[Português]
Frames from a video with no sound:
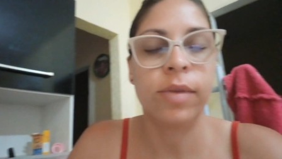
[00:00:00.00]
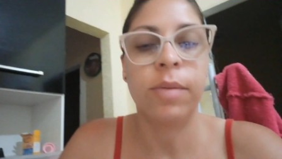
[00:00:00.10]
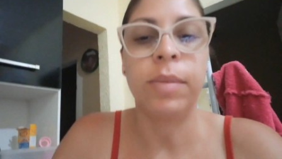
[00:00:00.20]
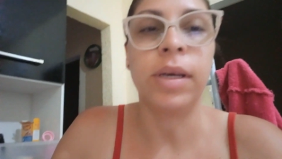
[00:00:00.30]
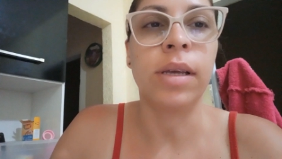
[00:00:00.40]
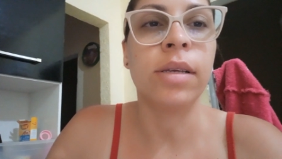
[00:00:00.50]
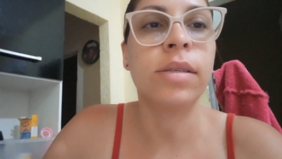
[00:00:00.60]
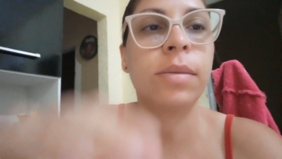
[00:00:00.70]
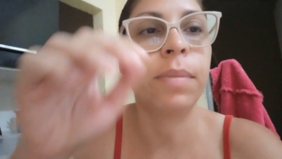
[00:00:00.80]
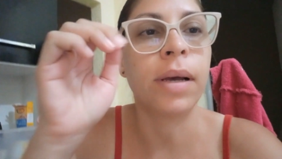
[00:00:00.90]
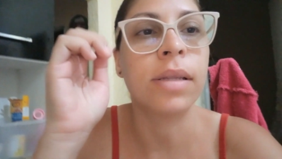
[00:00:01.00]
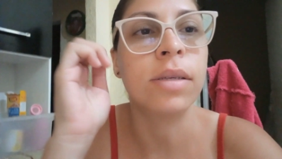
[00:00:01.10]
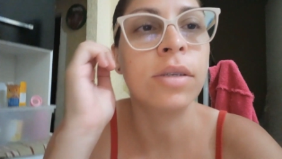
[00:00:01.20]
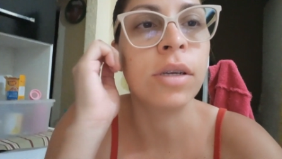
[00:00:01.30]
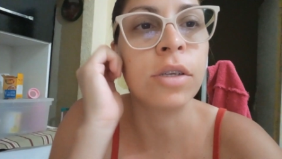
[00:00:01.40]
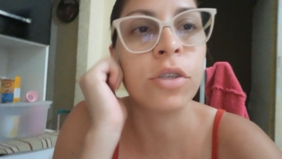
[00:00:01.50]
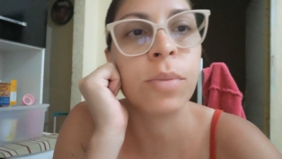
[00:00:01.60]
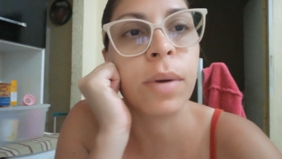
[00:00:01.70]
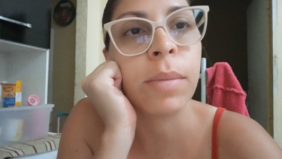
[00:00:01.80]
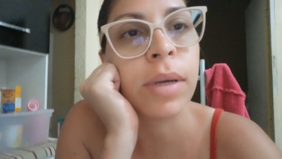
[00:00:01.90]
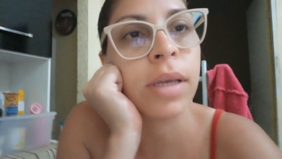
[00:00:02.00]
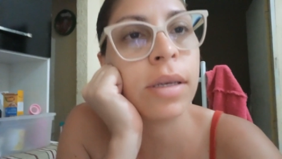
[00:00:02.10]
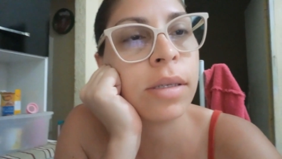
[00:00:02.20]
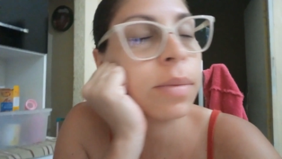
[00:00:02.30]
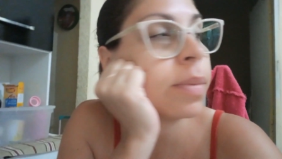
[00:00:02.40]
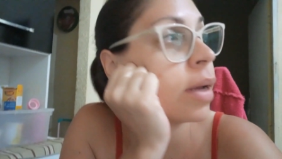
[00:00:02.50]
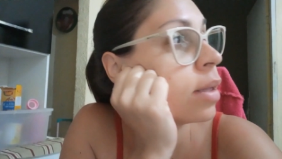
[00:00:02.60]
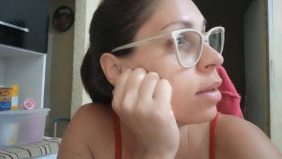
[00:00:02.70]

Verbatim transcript: Manguinha espada, gente. Espar manguinha espada.